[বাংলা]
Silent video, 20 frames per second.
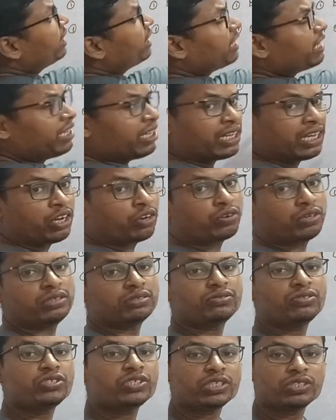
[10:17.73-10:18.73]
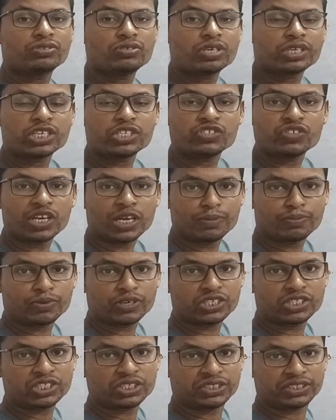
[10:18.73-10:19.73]
নিয়ে কনক্লুশনগুলোকে সলভ
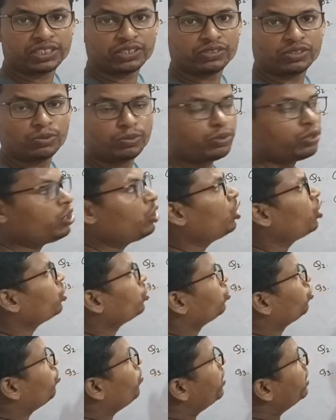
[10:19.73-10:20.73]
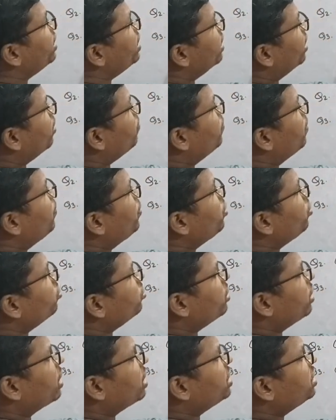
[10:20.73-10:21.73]
করার চেষ্টা করব তোমাদেরকে বিভিন্ন
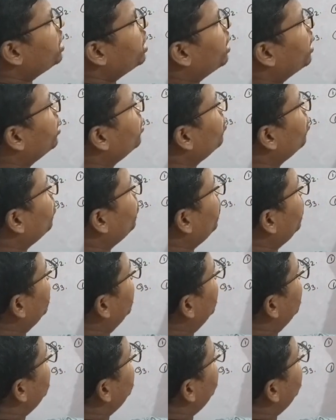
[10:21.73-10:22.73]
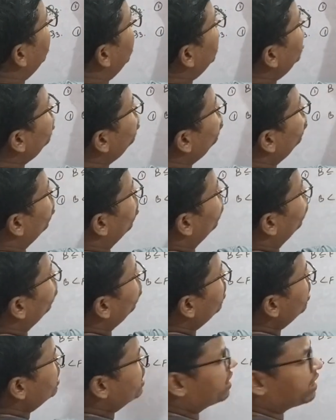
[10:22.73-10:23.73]
জায়গায় শেখানো হবে যে এই ডবল
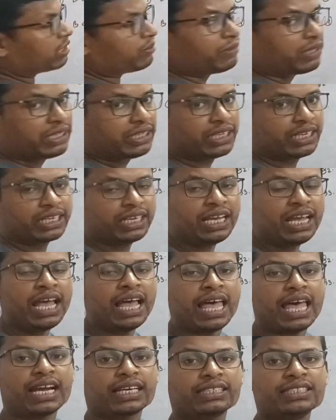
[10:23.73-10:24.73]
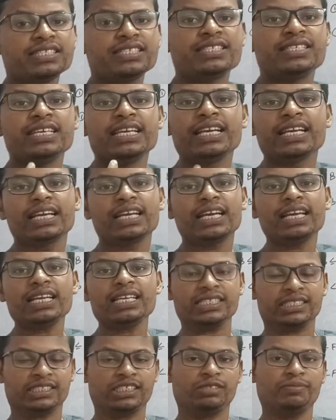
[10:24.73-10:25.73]
স্টেটমেন্টটাকে একটা সিঙ্গেল
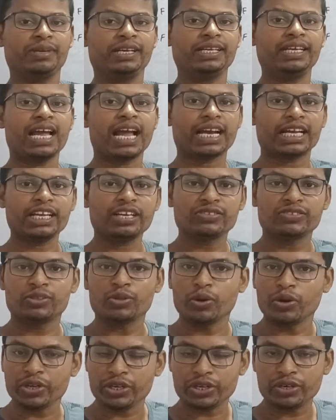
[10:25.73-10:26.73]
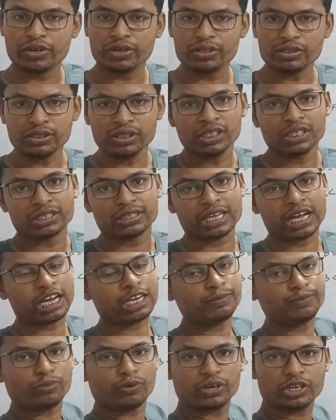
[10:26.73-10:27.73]
স্টেটমেন্টে আগে তৈরি করো
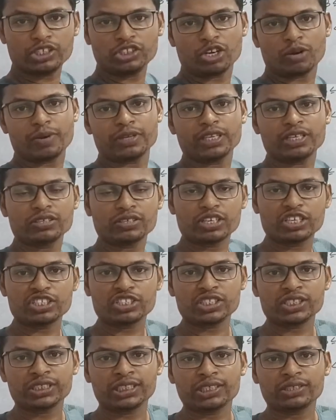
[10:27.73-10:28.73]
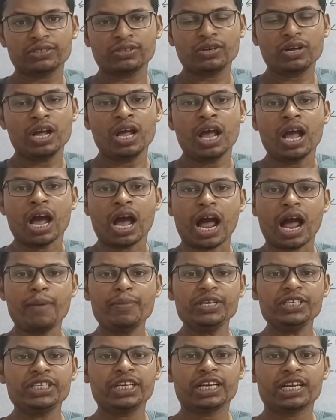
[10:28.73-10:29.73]
তারপরে সমাধান করার চেষ্টা করো আমি
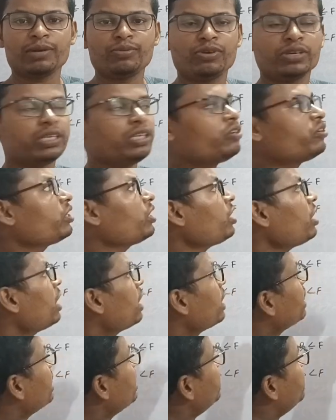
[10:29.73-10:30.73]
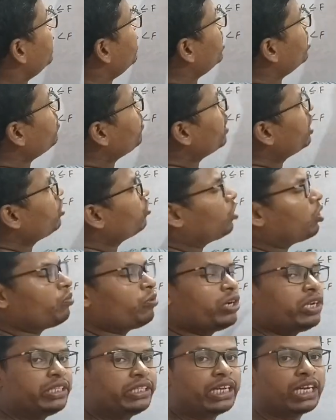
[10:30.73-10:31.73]
শেখাবো কি করে স্টেটমেন্ট
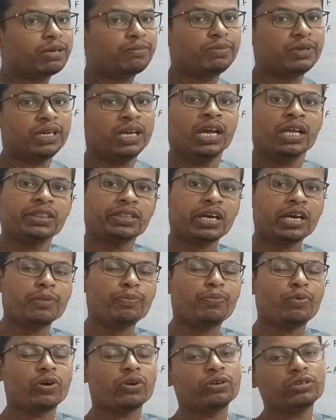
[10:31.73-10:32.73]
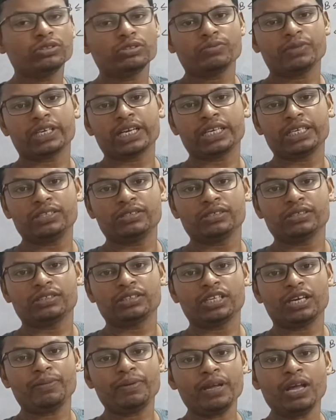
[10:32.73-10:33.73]
ডবলই থাকবে তারপরেও তোমাকে কি করতে
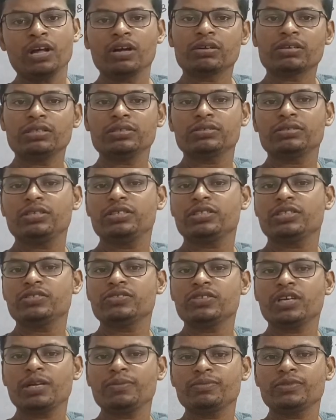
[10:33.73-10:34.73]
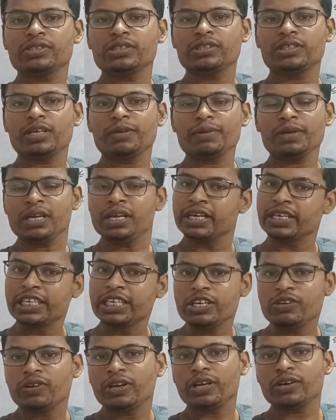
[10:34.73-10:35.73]
হবে কনক্লুশন সলভ করতে হবে কি
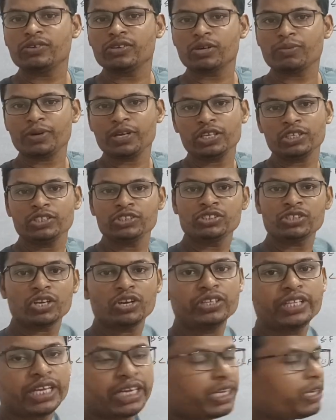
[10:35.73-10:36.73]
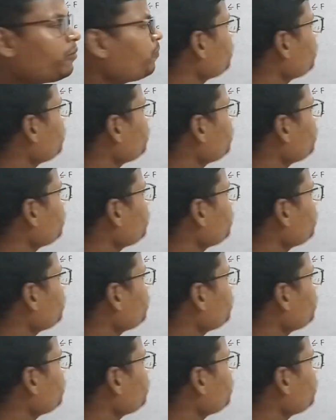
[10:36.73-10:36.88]
করে করবে চলো দেখি